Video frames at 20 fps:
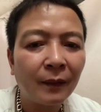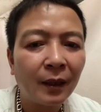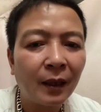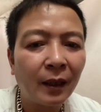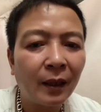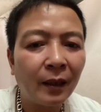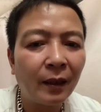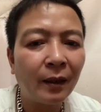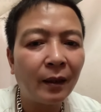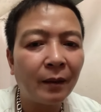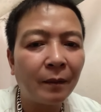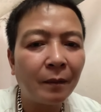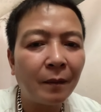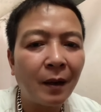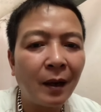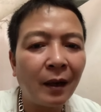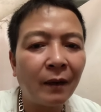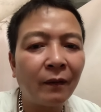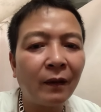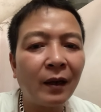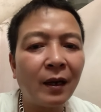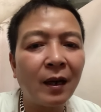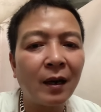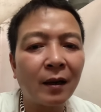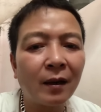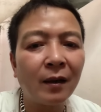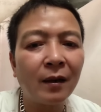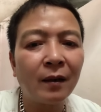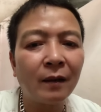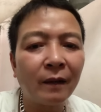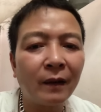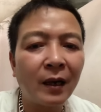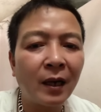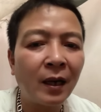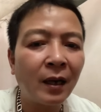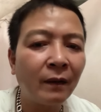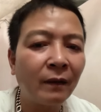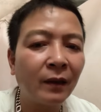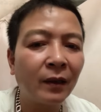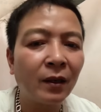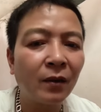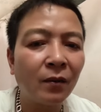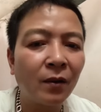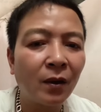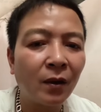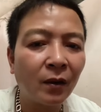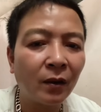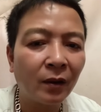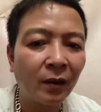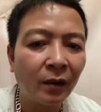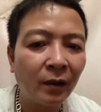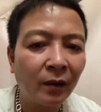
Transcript: thế là bà vẫn đang ở với hai vợ chồng họ chứ